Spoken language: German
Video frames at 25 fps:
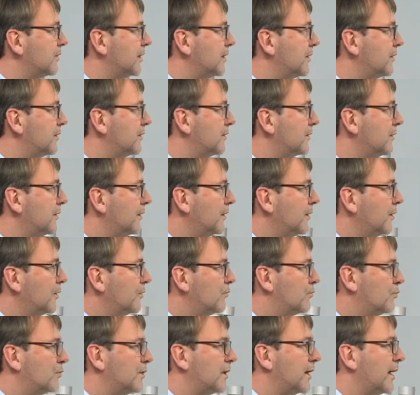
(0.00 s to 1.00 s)
wählen,
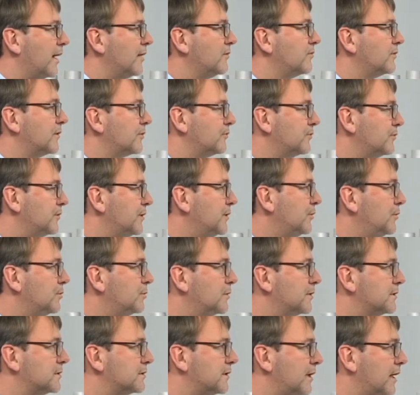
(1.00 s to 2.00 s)
wo Ihnen einfach viel
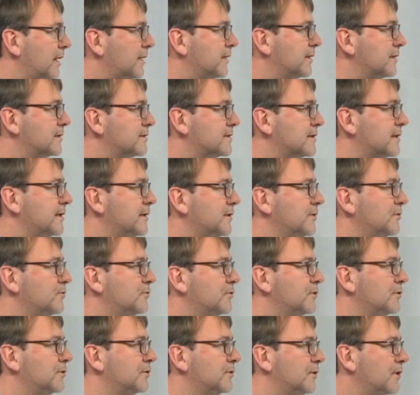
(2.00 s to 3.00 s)
über das Land
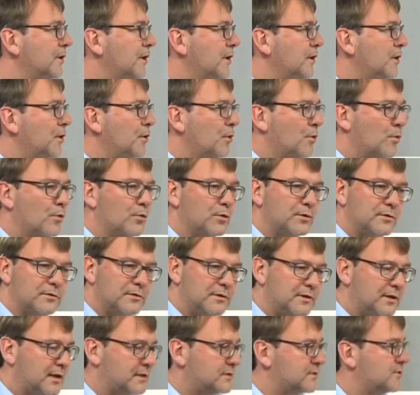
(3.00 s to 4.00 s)
erzählt wird oder
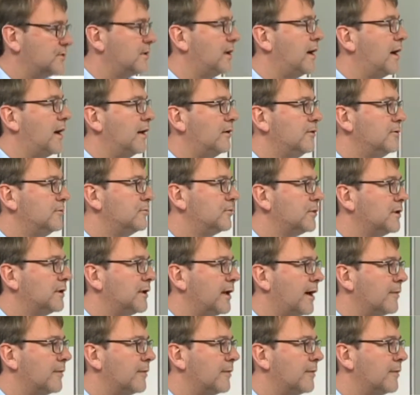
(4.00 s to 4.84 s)
die Nationalhymnen